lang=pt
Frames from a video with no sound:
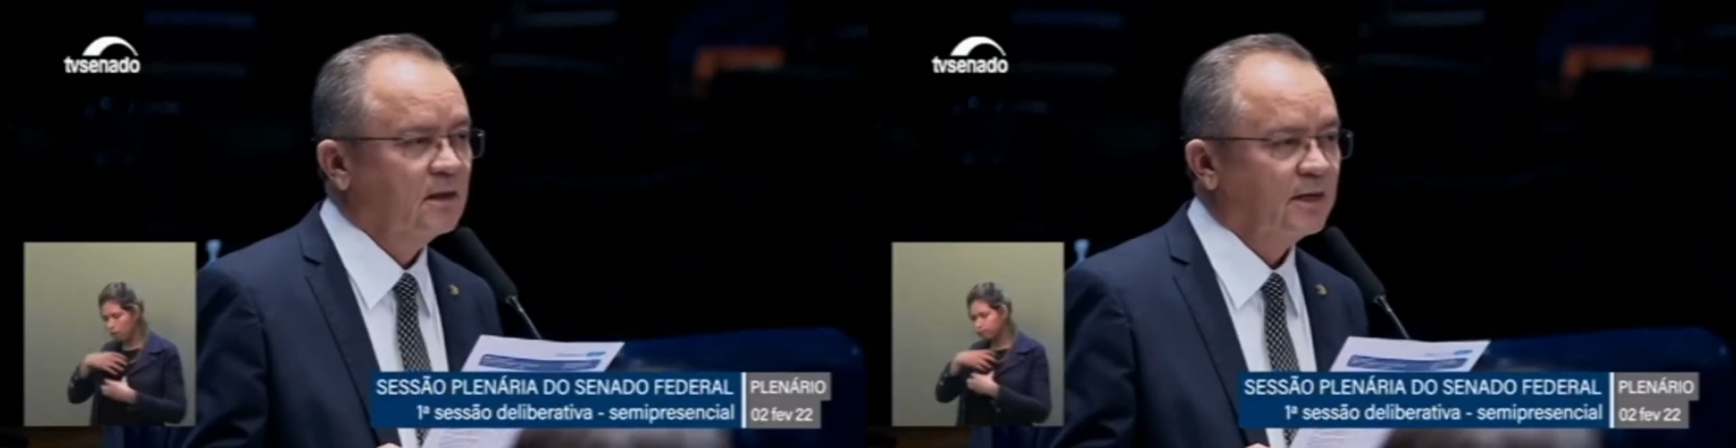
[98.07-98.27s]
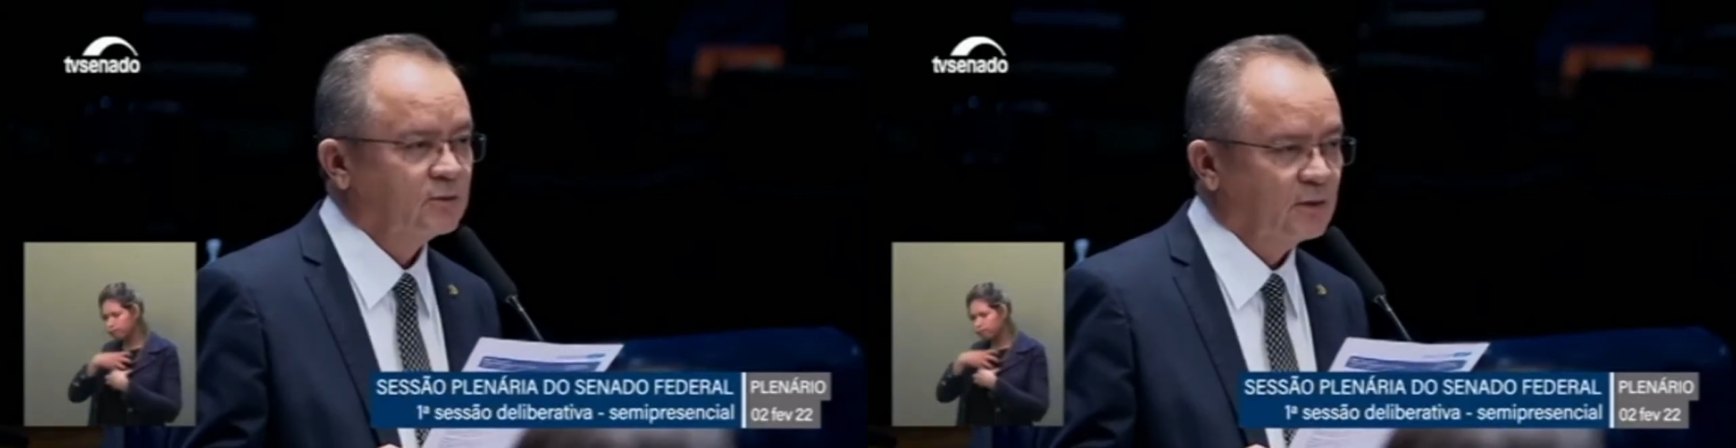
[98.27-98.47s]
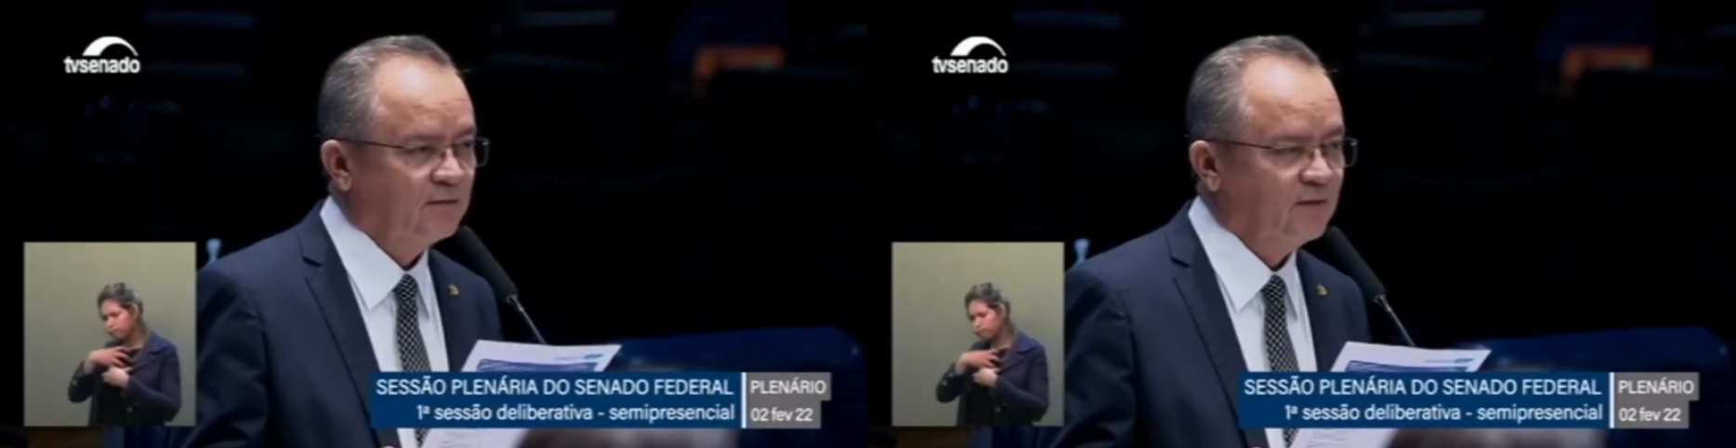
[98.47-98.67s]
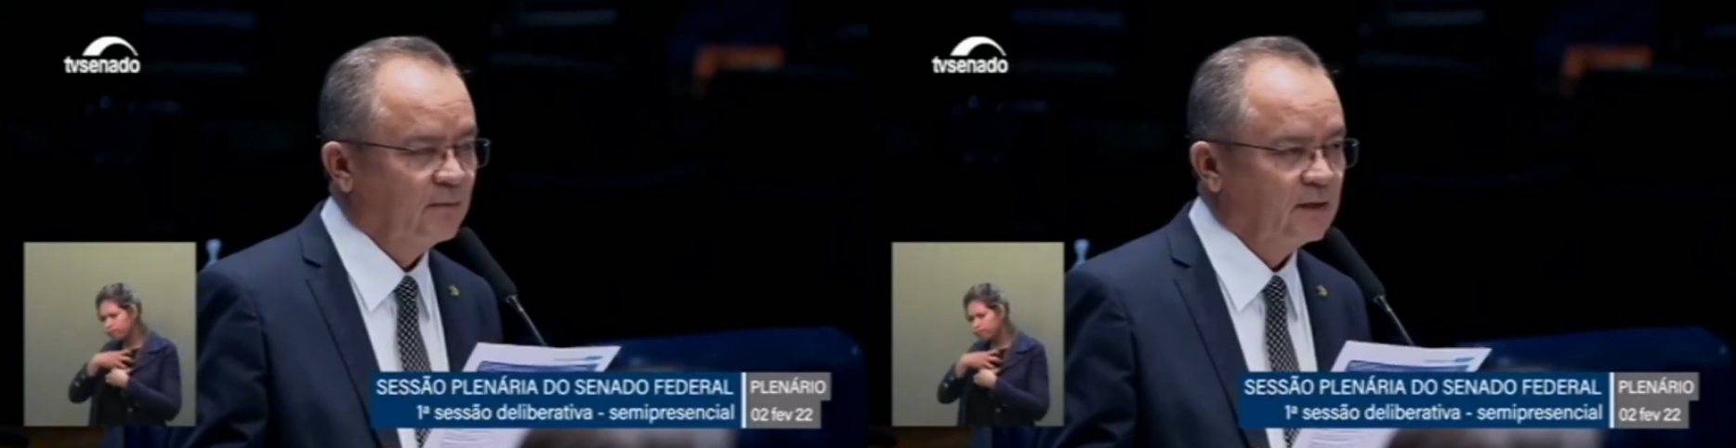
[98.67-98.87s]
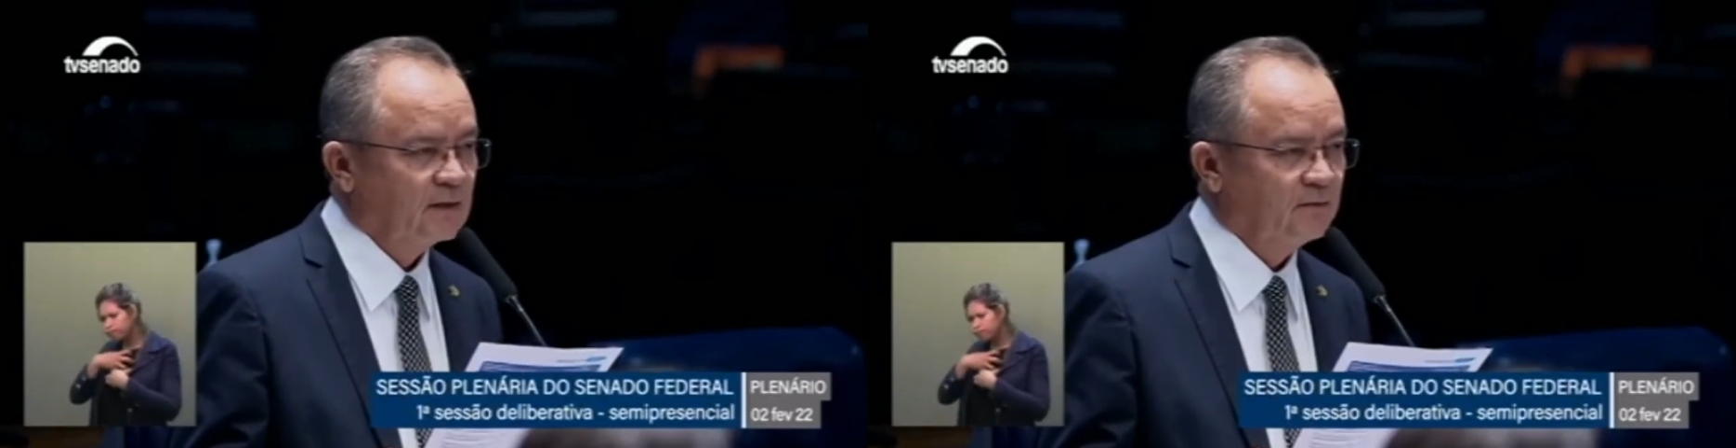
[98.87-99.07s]
a toda a
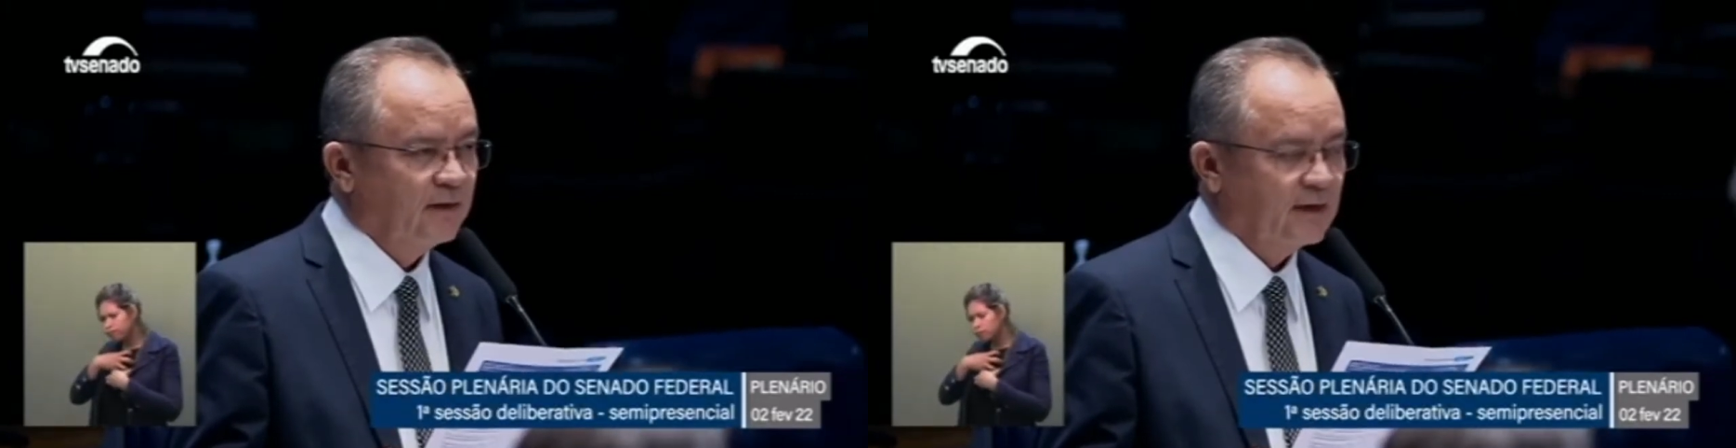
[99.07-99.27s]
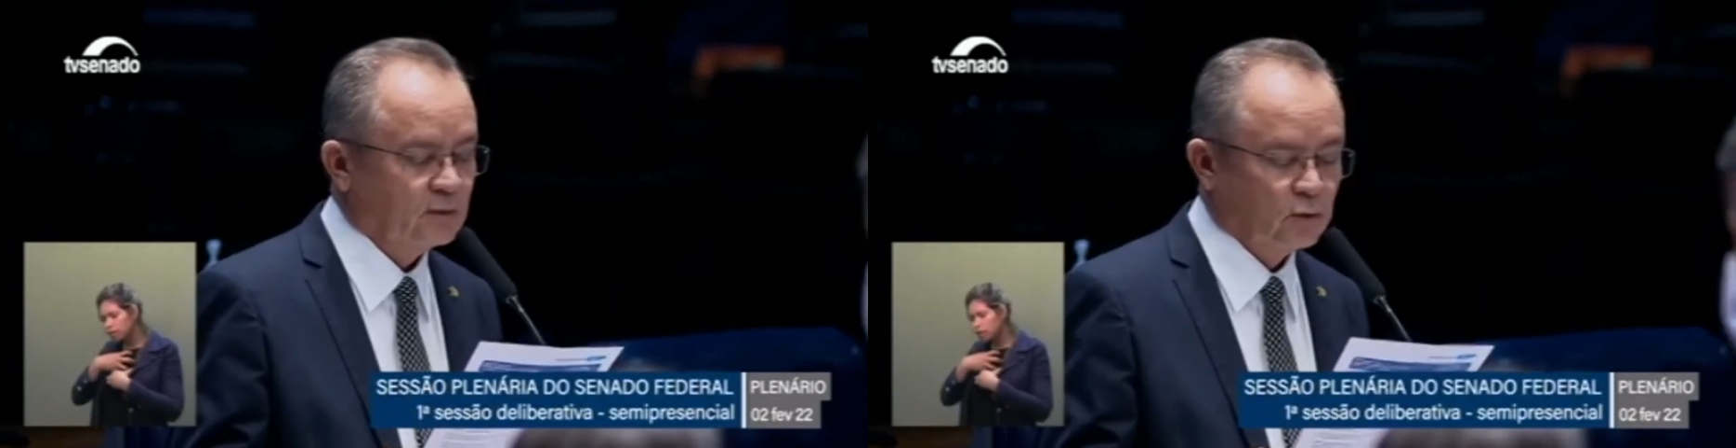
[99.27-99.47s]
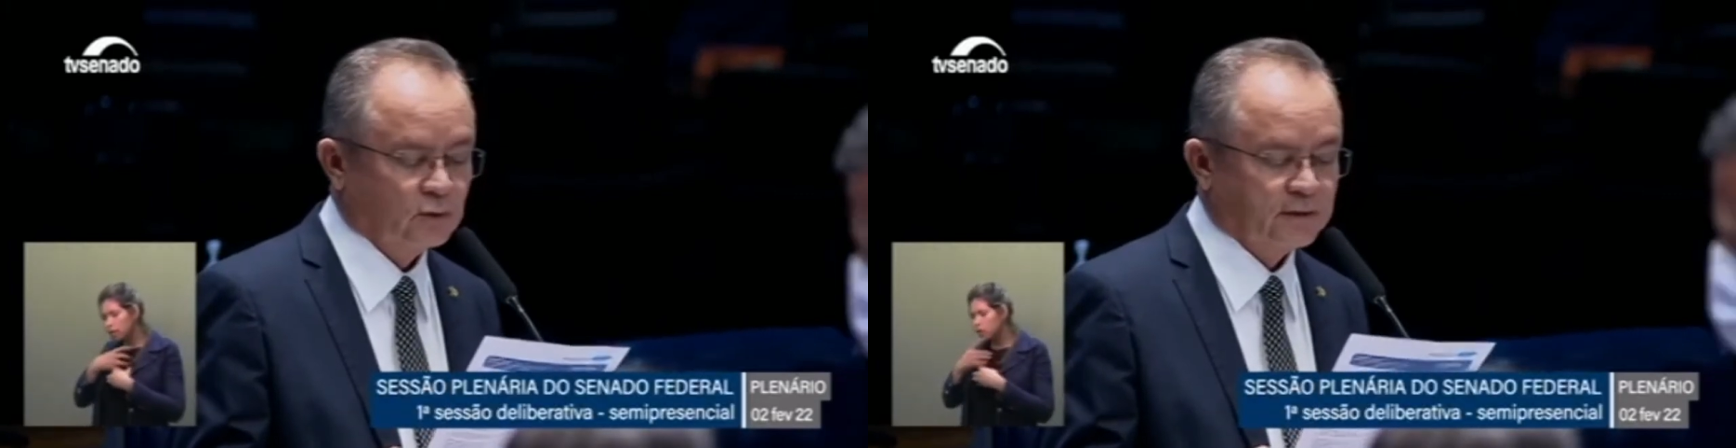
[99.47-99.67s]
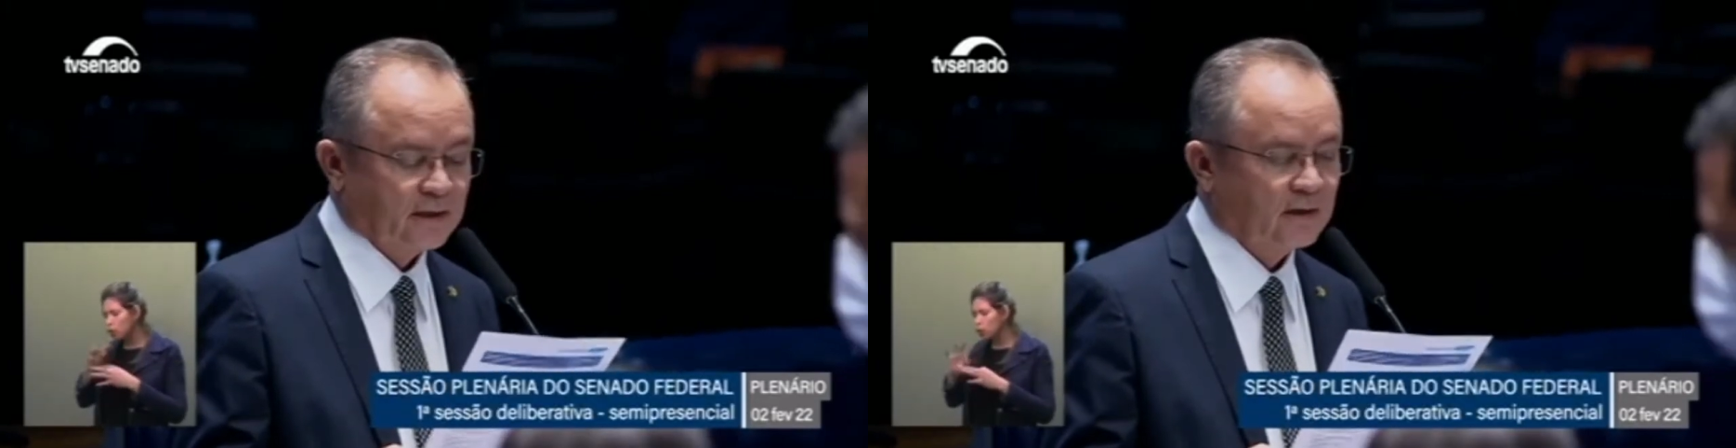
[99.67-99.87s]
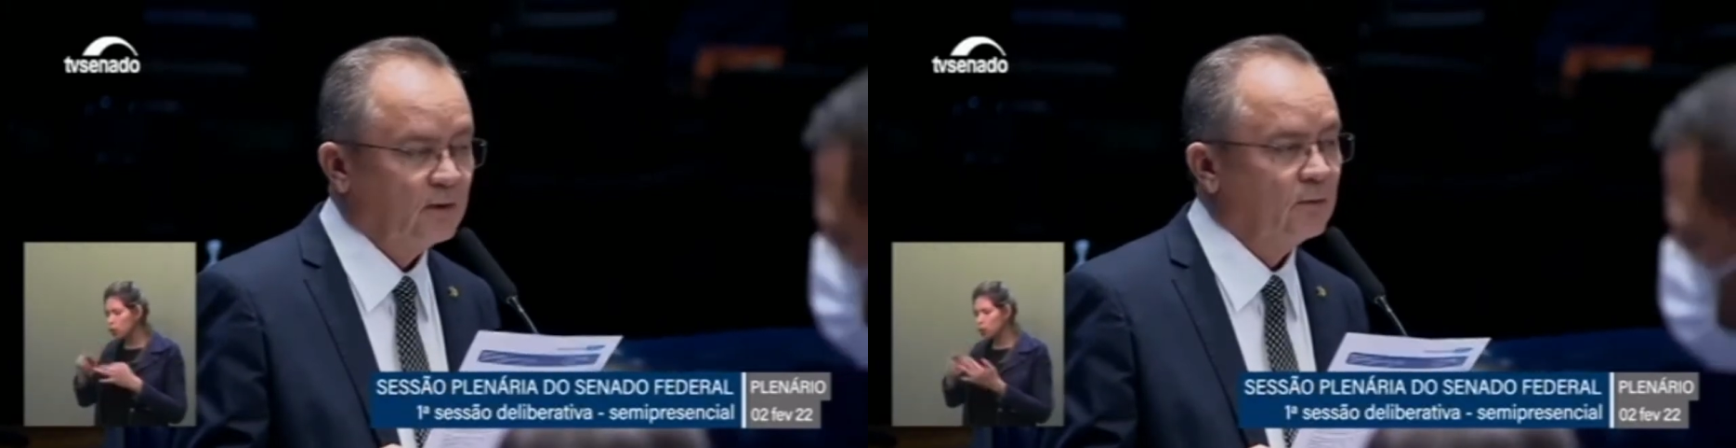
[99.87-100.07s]
família do vereador
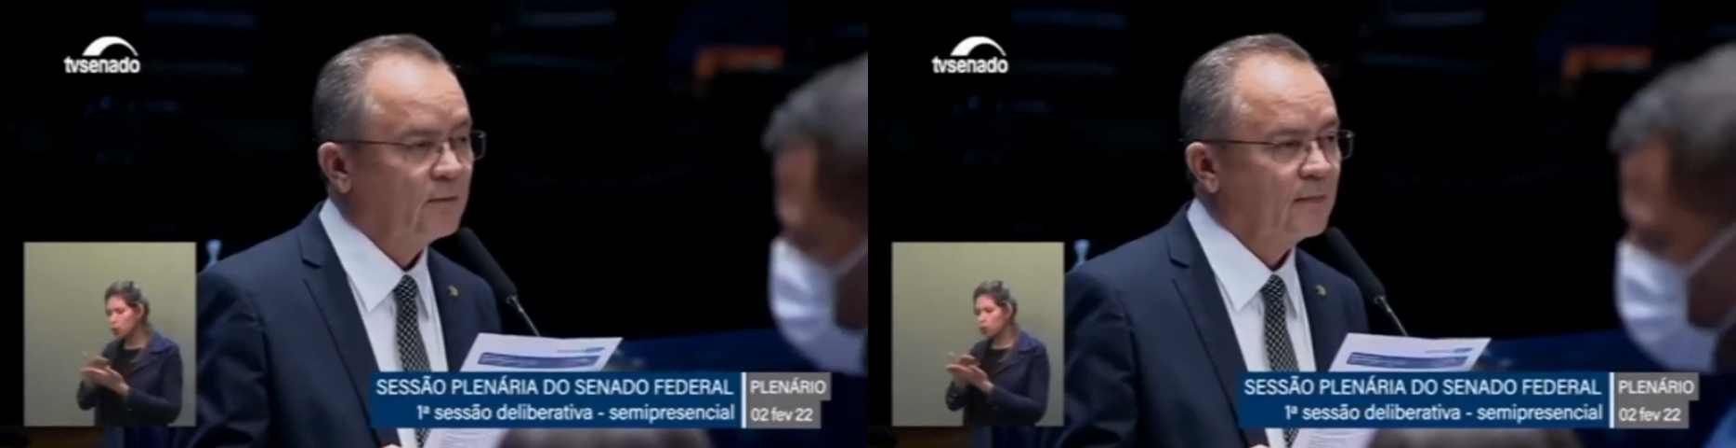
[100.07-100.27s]
Rodrigão